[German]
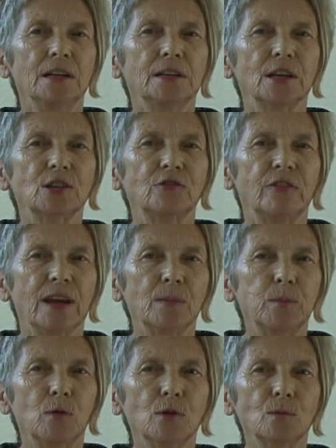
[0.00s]
Der
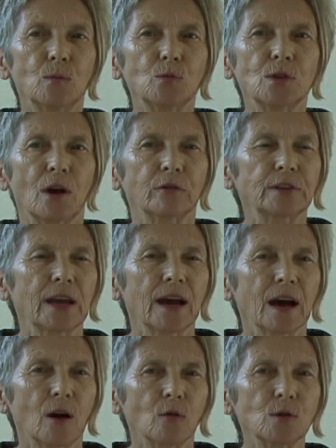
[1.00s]
Schwerpunkt muss auf der
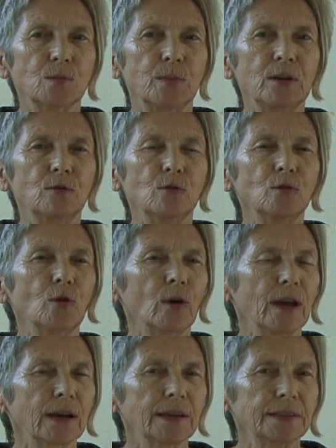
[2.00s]
Herausbildung
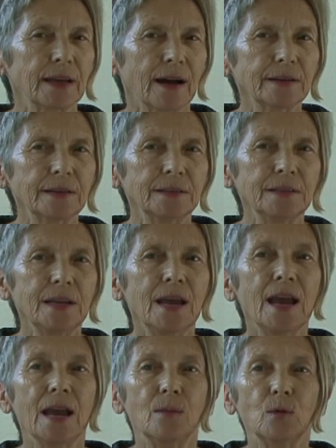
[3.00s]
neuer Gedanken,
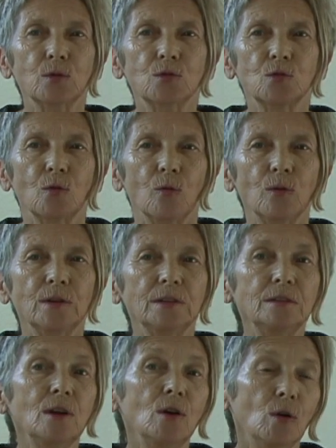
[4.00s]

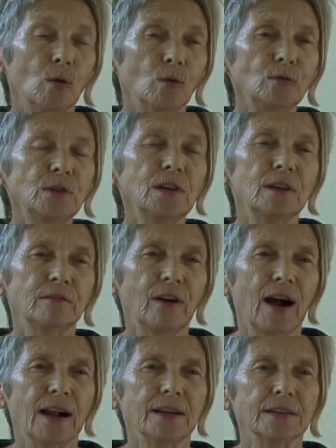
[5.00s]
Emotionen und
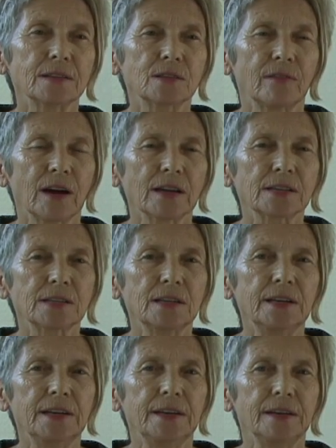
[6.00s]
Verhaltensweisen
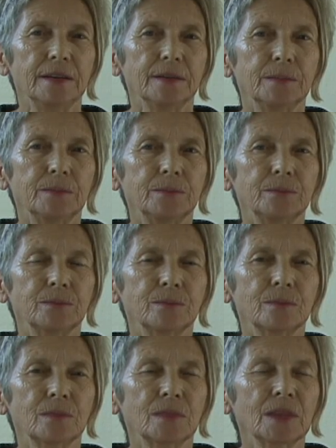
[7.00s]
liegen.
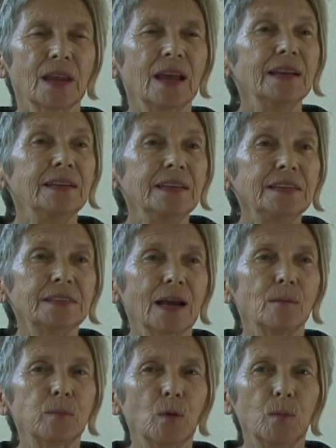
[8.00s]
Nicht
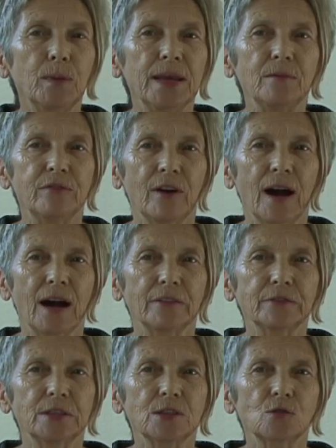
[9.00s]
am Problem
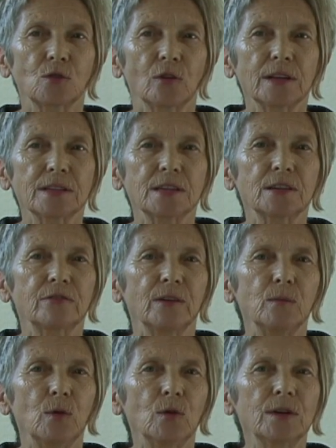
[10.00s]
verhaftet, sondern sich für
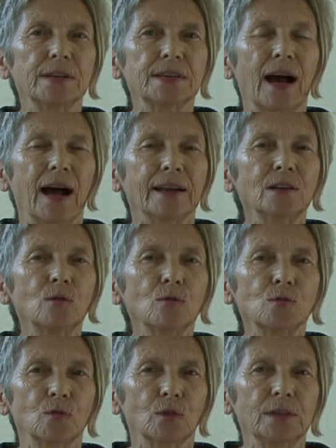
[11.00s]
mögliche
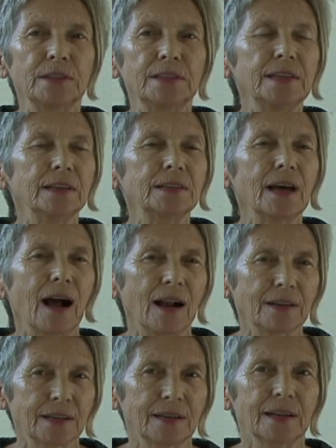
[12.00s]
handlungsorientierte
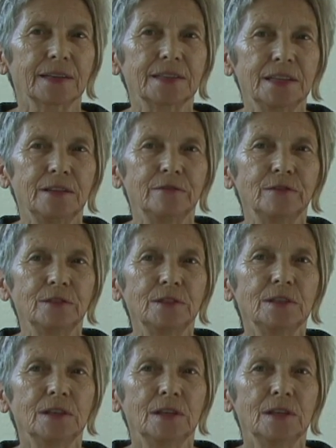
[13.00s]
Alternativen